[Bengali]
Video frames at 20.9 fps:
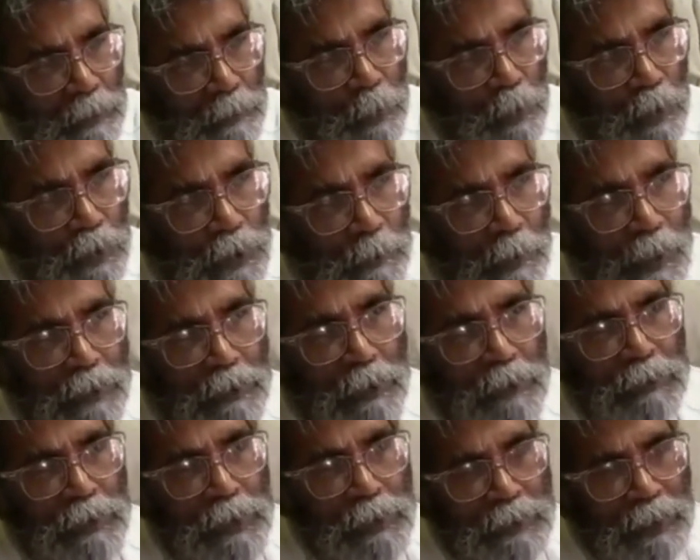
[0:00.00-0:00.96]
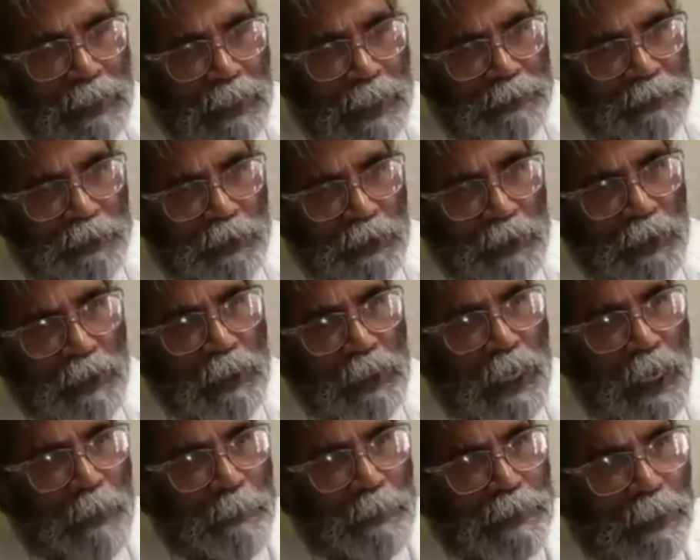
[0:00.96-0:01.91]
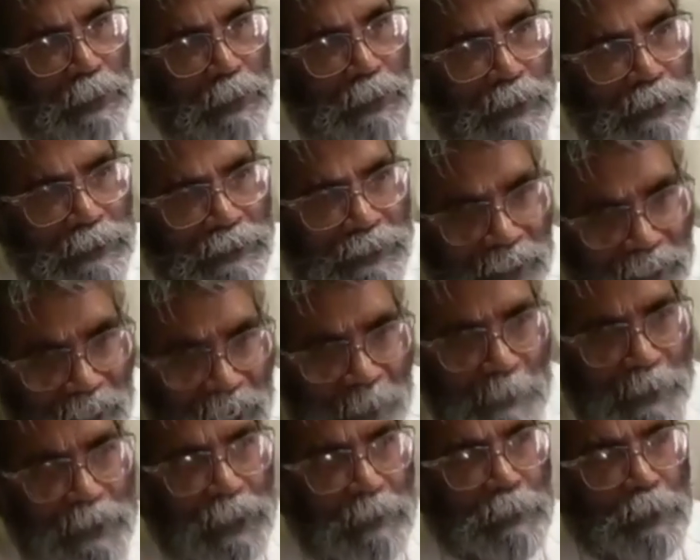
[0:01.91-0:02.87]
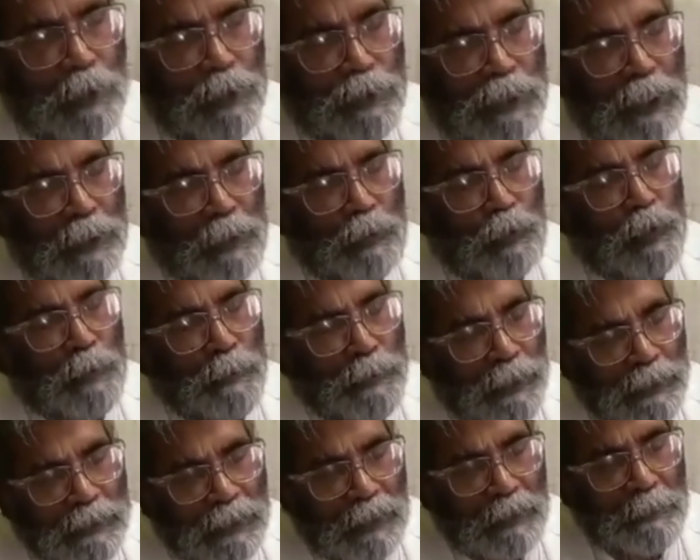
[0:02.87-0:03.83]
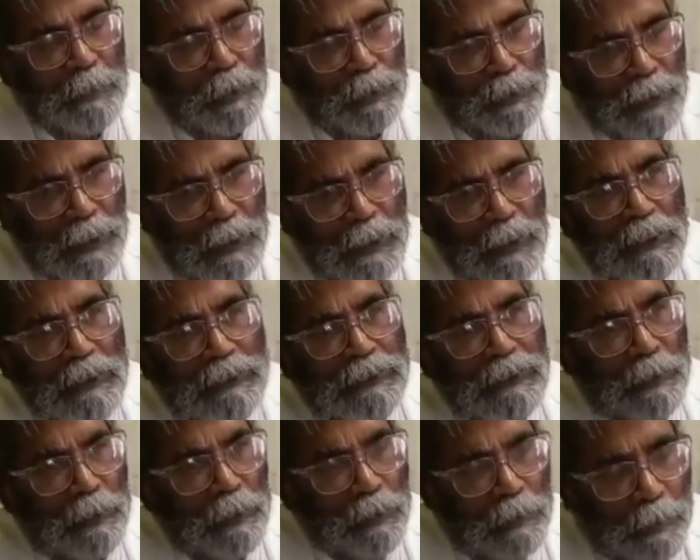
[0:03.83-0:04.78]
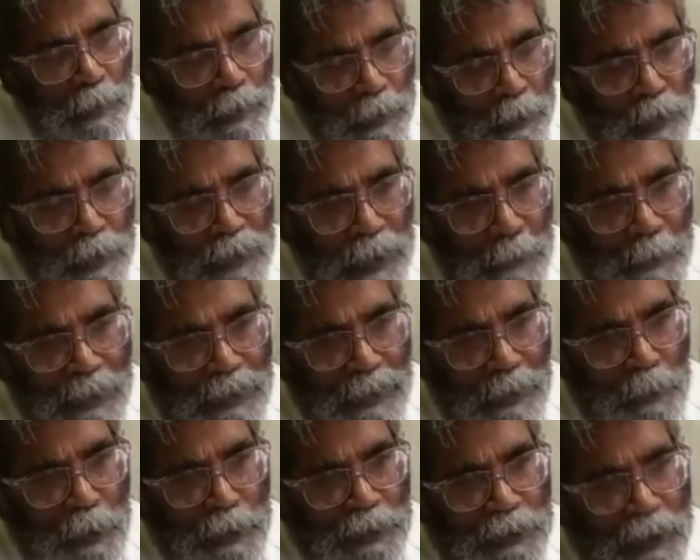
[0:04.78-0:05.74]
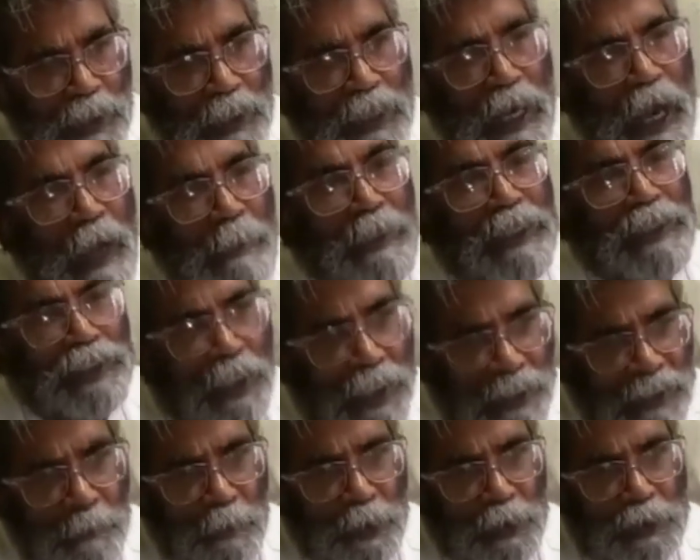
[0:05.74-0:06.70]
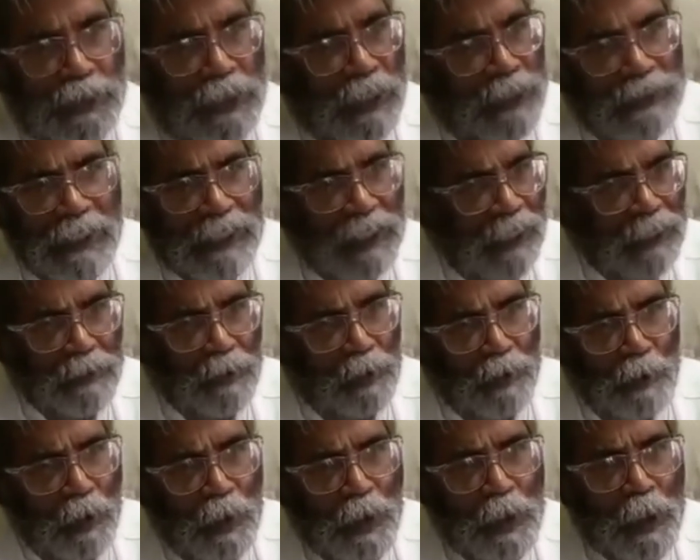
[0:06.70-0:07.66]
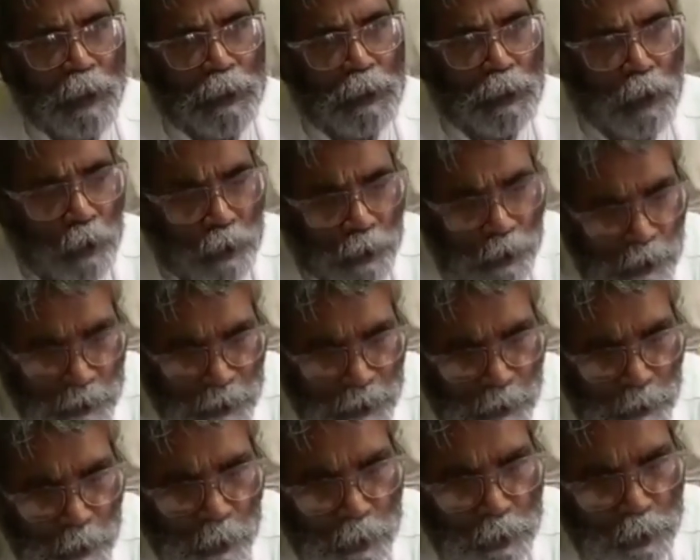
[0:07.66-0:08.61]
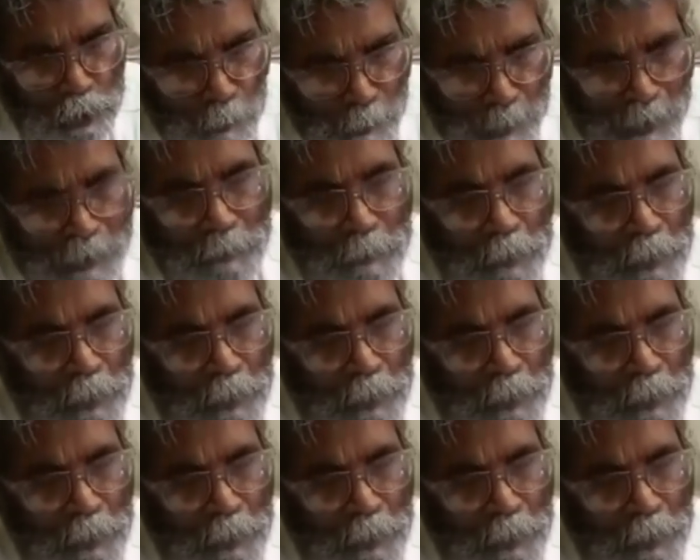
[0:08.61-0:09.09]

প্রতিবাদ জানাচ্ছি আমাদের যারা আমাদের বিরুদ্ধে কুর্মী নেতার বিরুদ্ধে মানে উল্টাপাল্টা বলেছে আমরা সেইটা বলতে চাইছি এখানে তো কোনো সংঘর্ষের কোনো সমান